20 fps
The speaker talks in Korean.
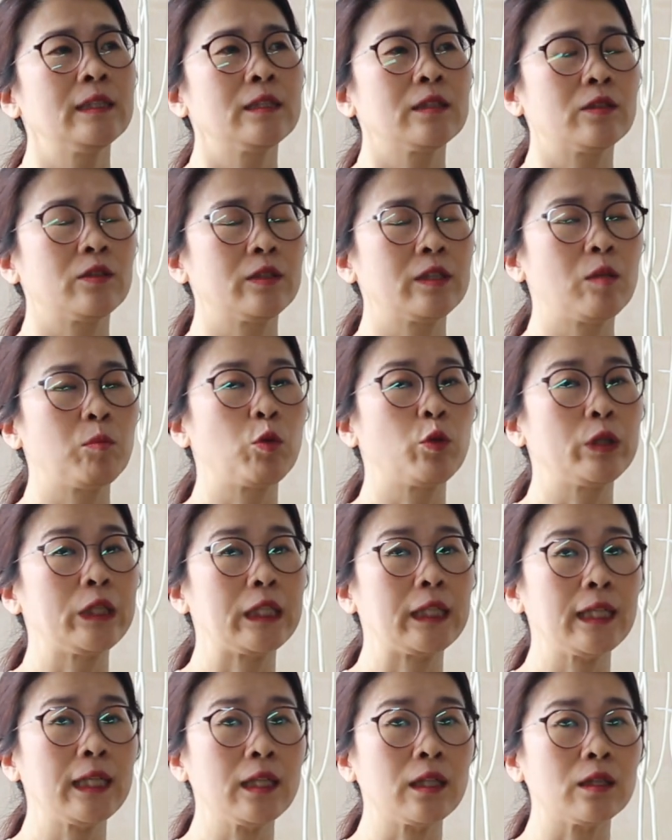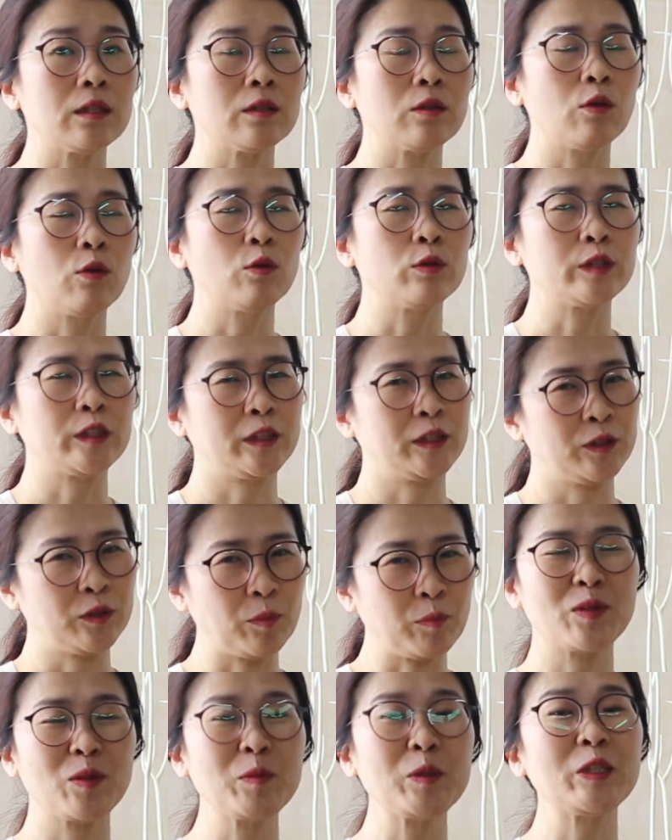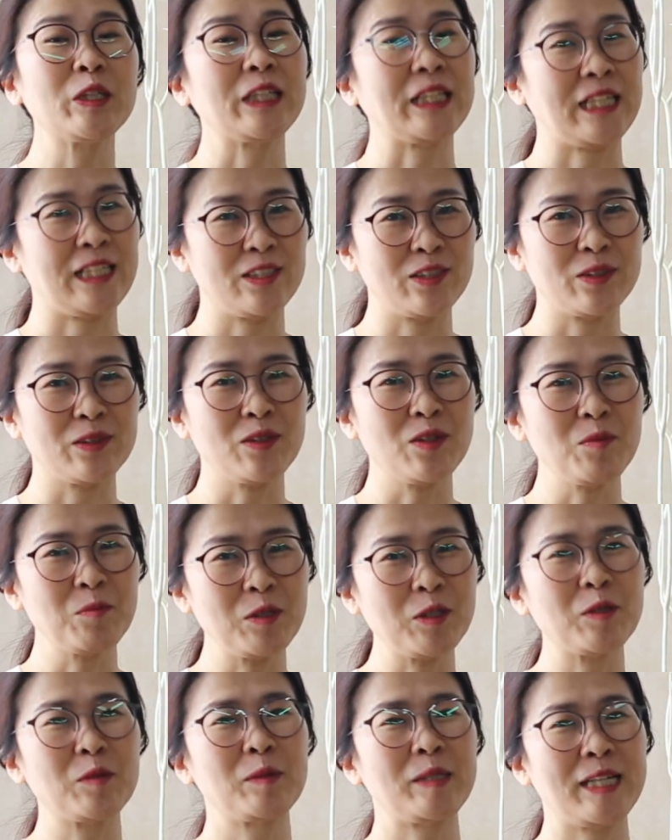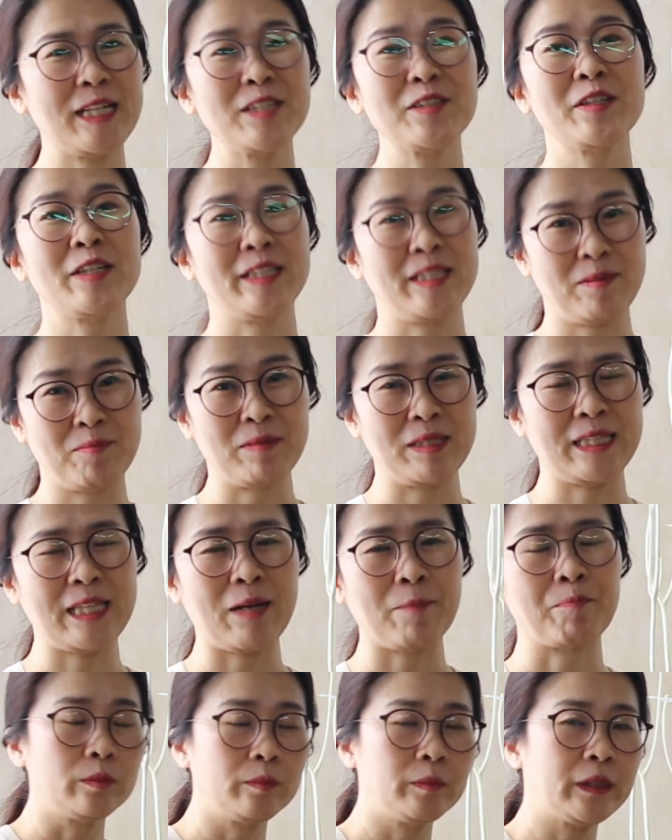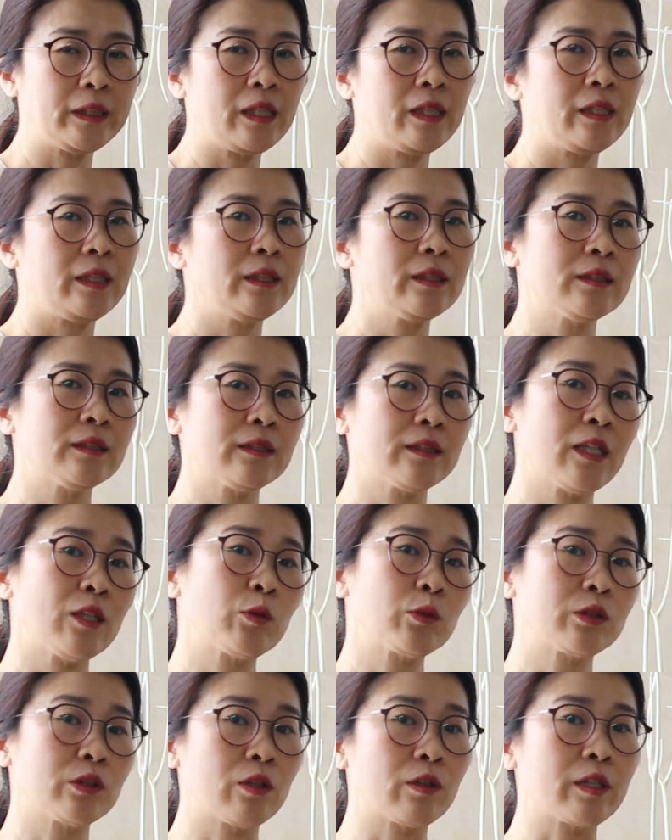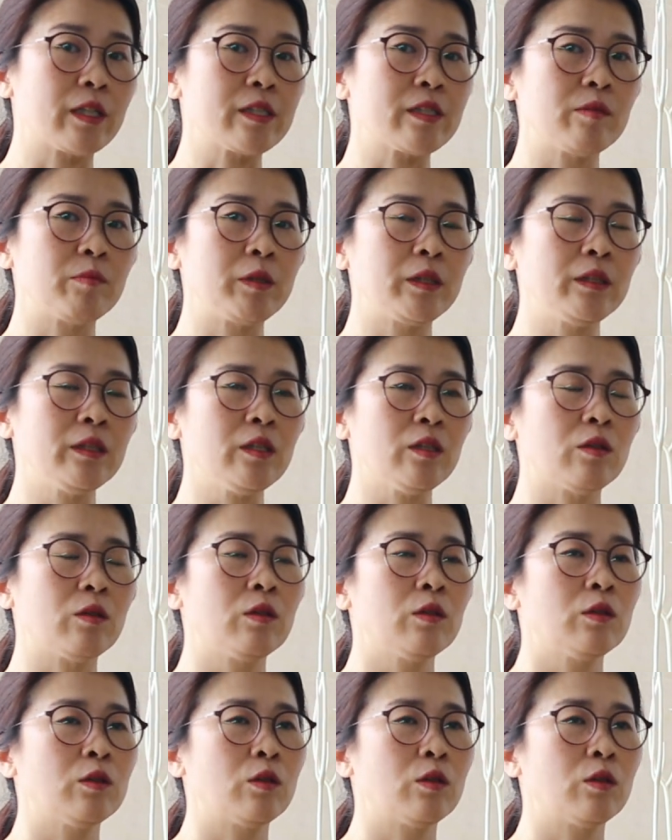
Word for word: 그러다 보니까 어, 직접 터미널에 가셔서 픽업을 하셔야 됩니다. 밑에 링크를 타고 들어가시면요.